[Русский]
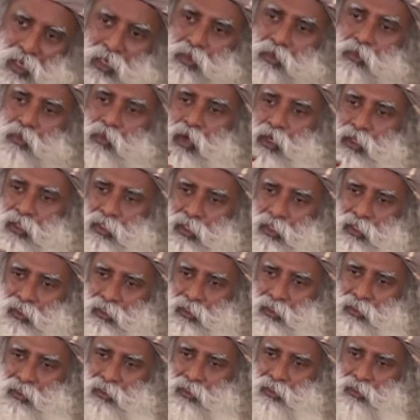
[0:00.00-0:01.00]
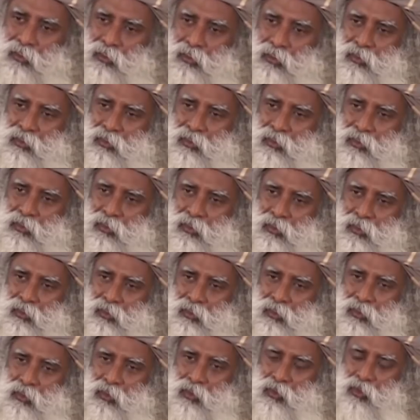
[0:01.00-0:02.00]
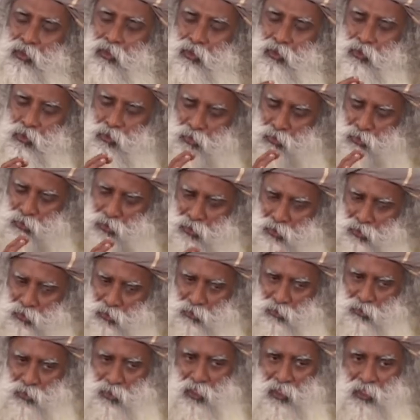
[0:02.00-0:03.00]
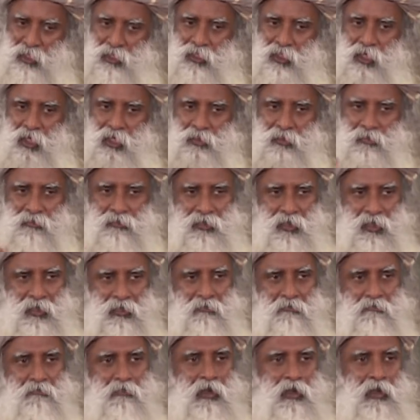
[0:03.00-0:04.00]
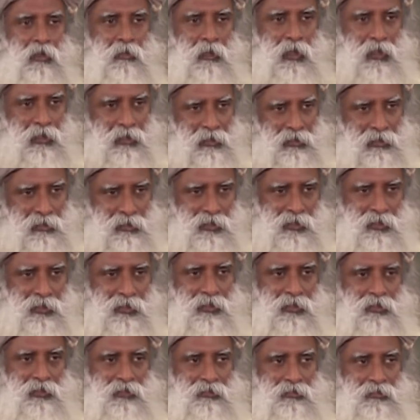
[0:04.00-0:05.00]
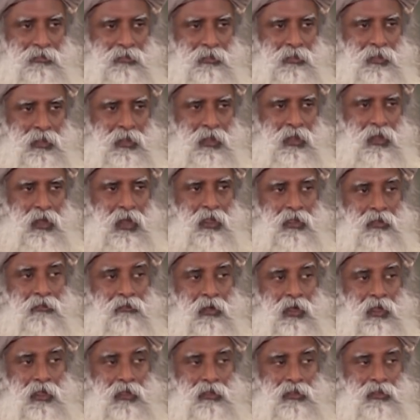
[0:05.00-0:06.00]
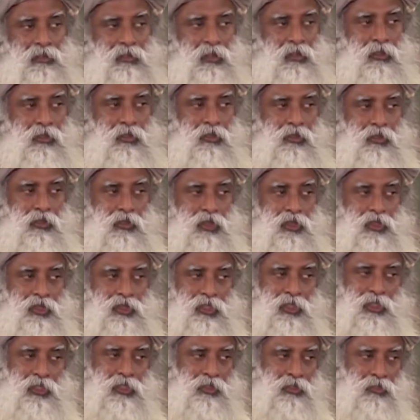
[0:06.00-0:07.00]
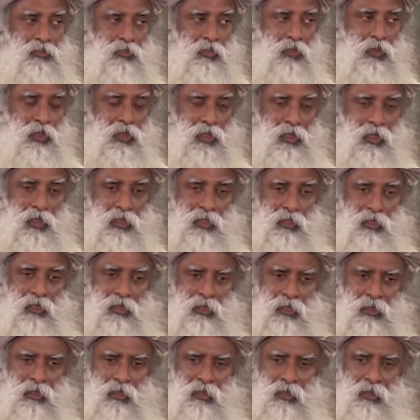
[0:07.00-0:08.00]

такой, какой вы хотите, вам нужно овладеть определенными базовыми вещами — Иначе вы заставляете свою энергию